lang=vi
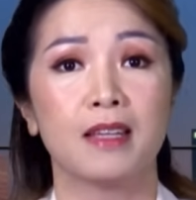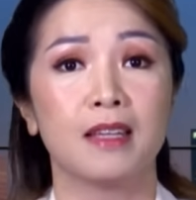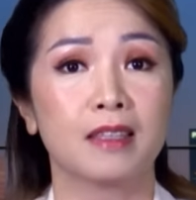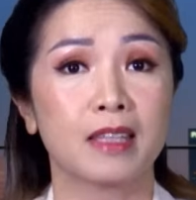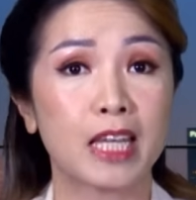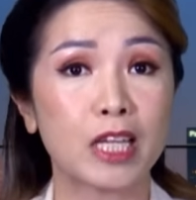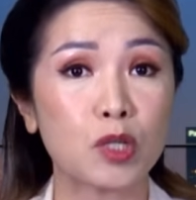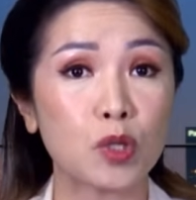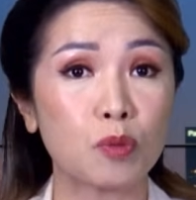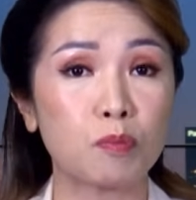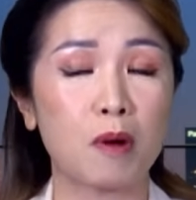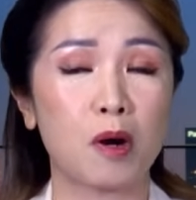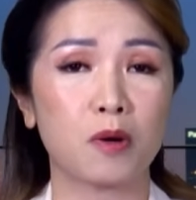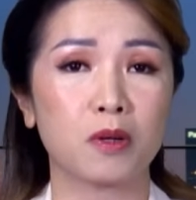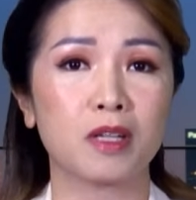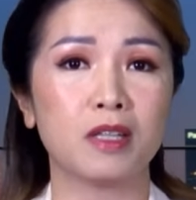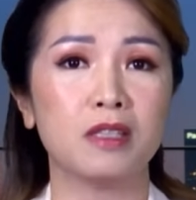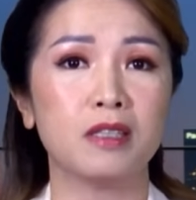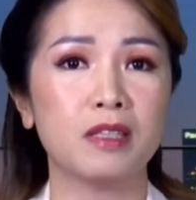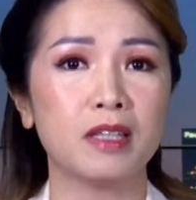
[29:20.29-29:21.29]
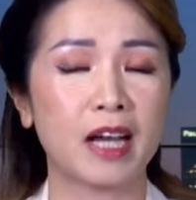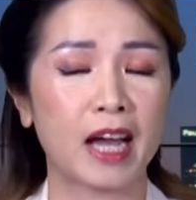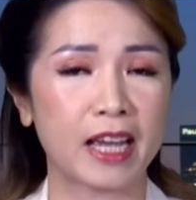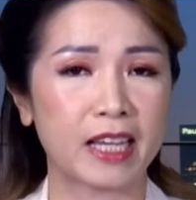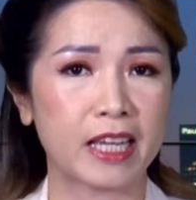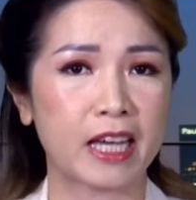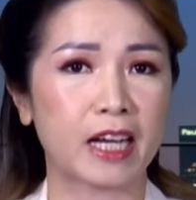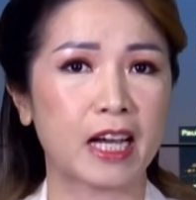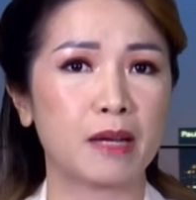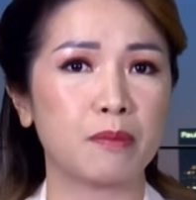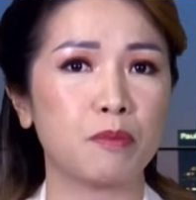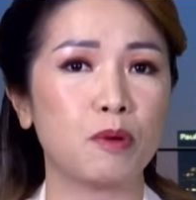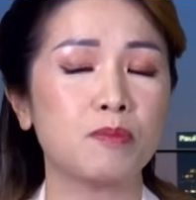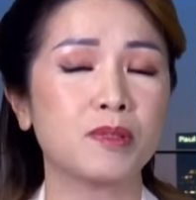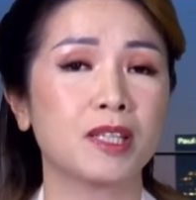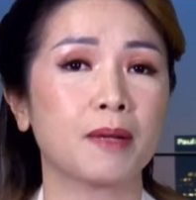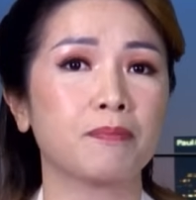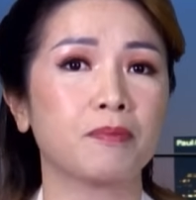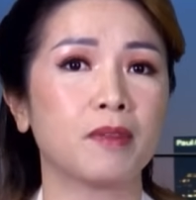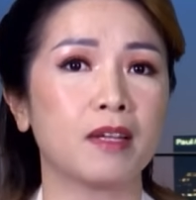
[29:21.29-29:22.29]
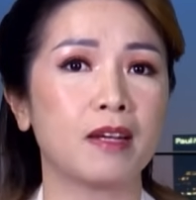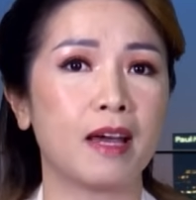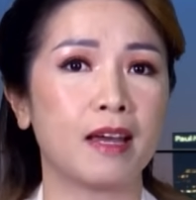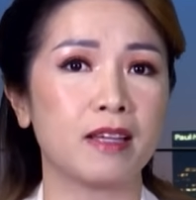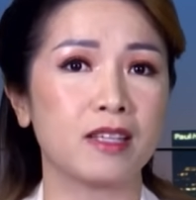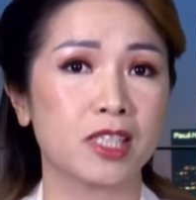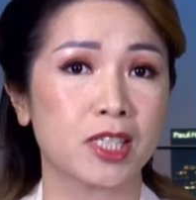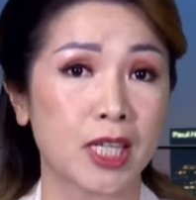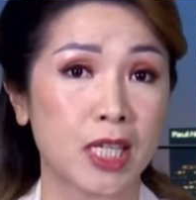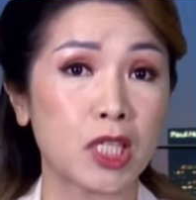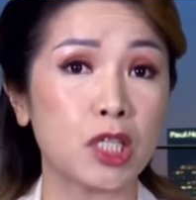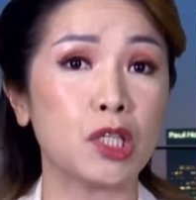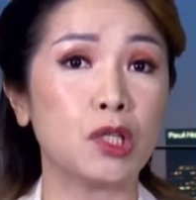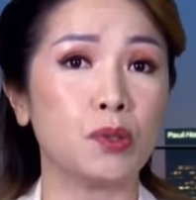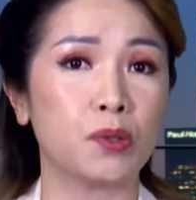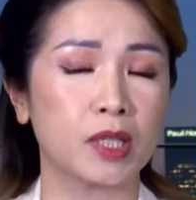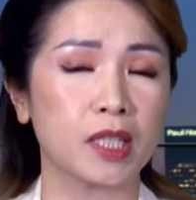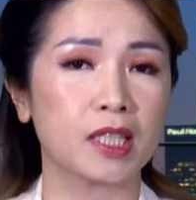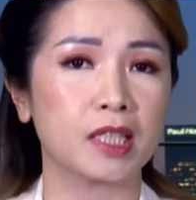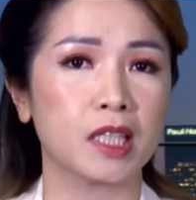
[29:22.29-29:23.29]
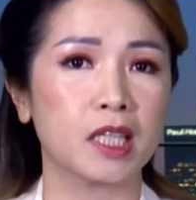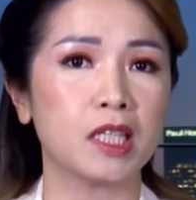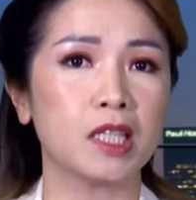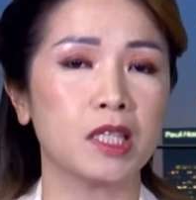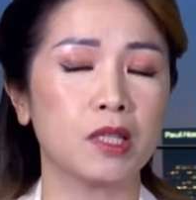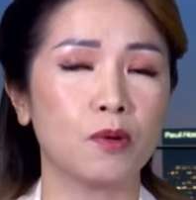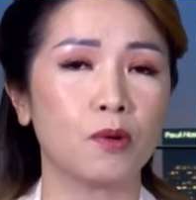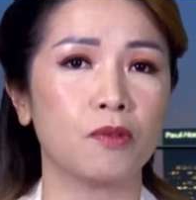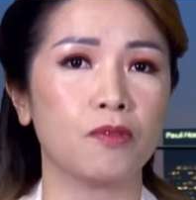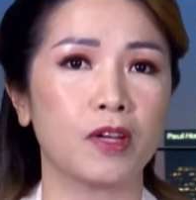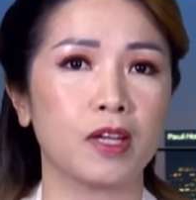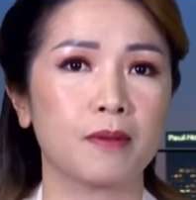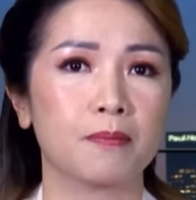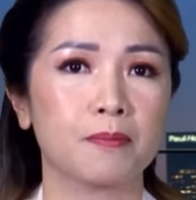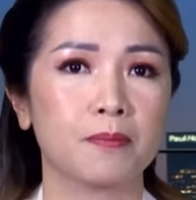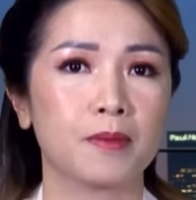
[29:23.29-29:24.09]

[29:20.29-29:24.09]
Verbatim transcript: Thì cuộc bầu cử hai nghìn không trăm hai mươi tư sắp tới đây sẽ nhiều kịch tính, thưa quý vị.